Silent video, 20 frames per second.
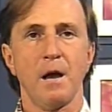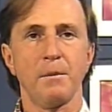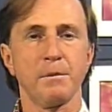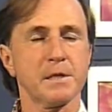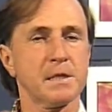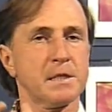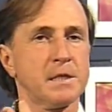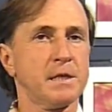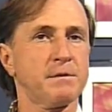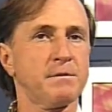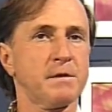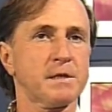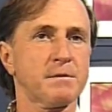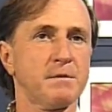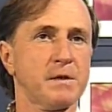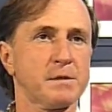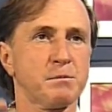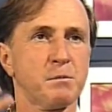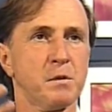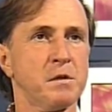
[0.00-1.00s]
Aber das ist
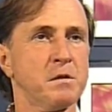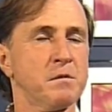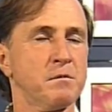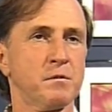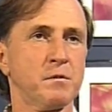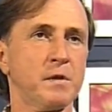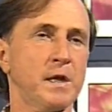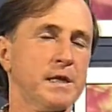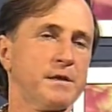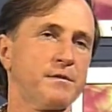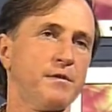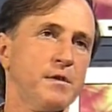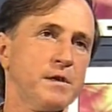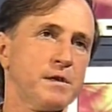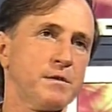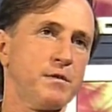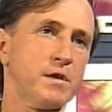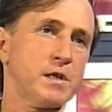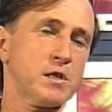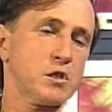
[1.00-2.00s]
etwas, was man vielleicht
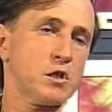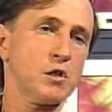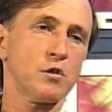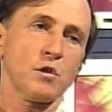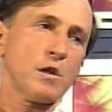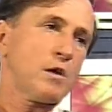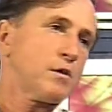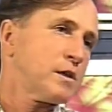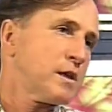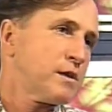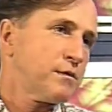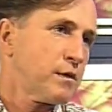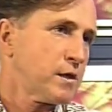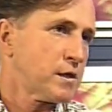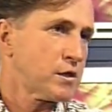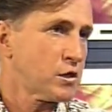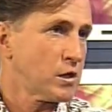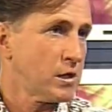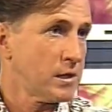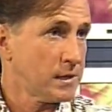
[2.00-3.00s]
feststellt oder auch nicht
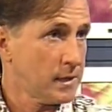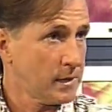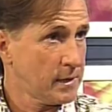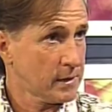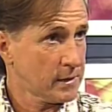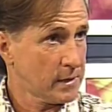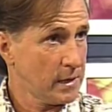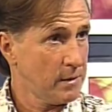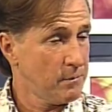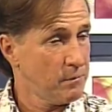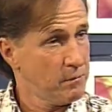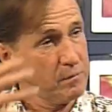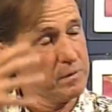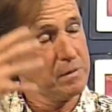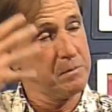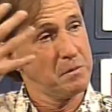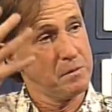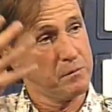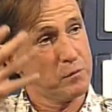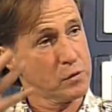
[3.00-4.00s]
feststellt, je nachdem,
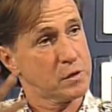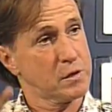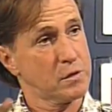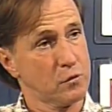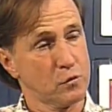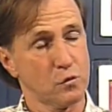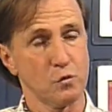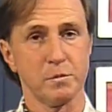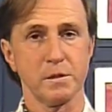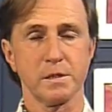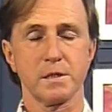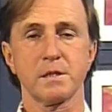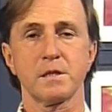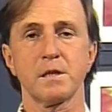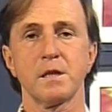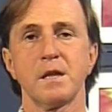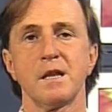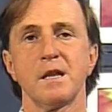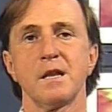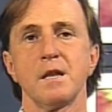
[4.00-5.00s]
wie bewusst du
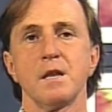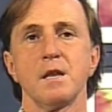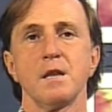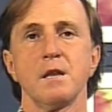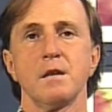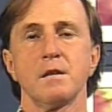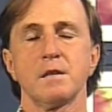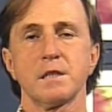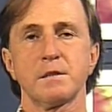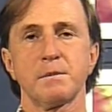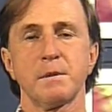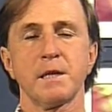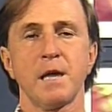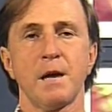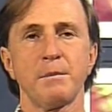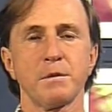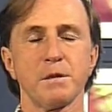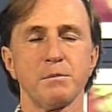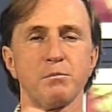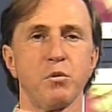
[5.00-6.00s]
bist.
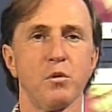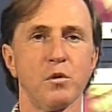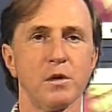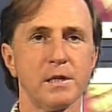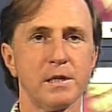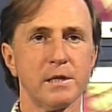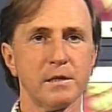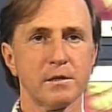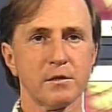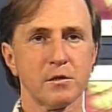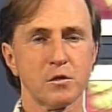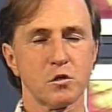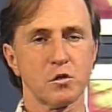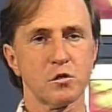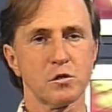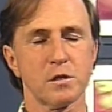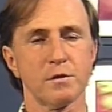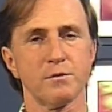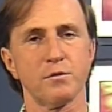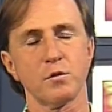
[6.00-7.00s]
Deswegen haben die Politiker die
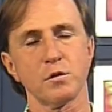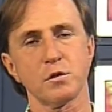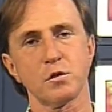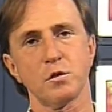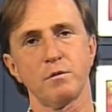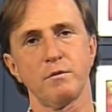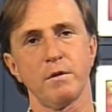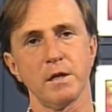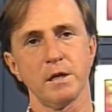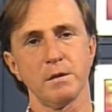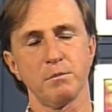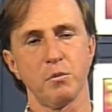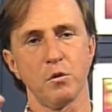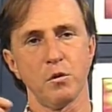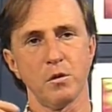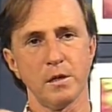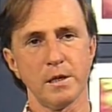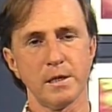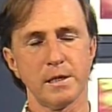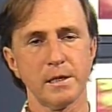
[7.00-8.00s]
Schlüsselfunktion, weil die
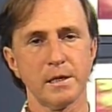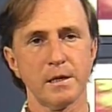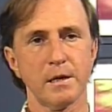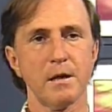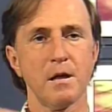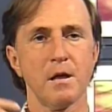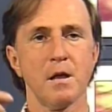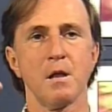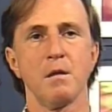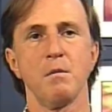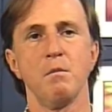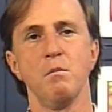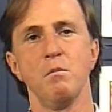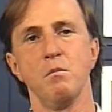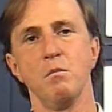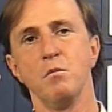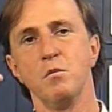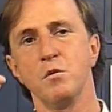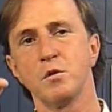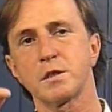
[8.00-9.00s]
Politiker
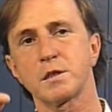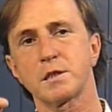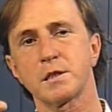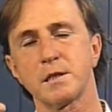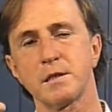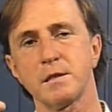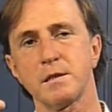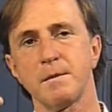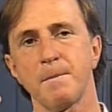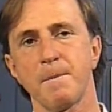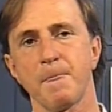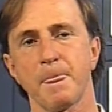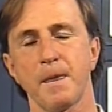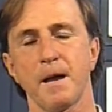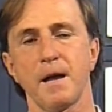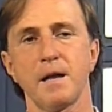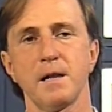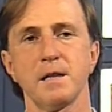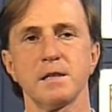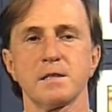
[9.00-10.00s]
müssen
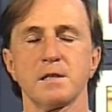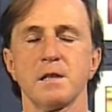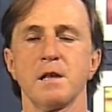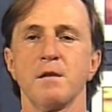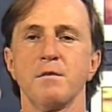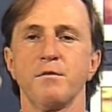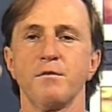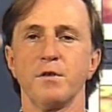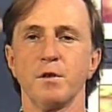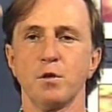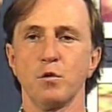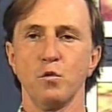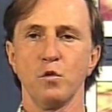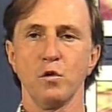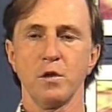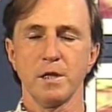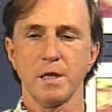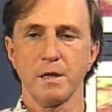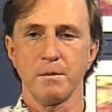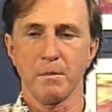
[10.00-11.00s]
als
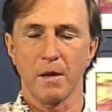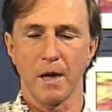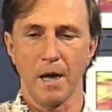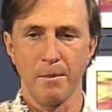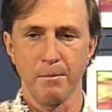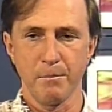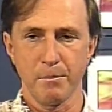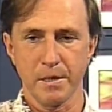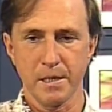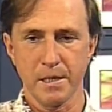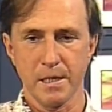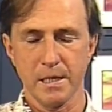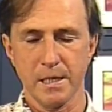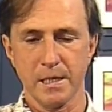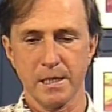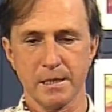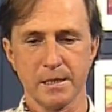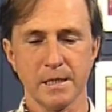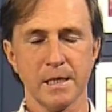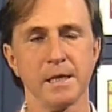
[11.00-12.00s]
Figuren im
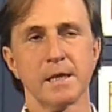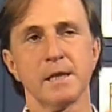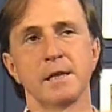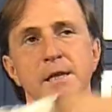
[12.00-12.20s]
Rampenlicht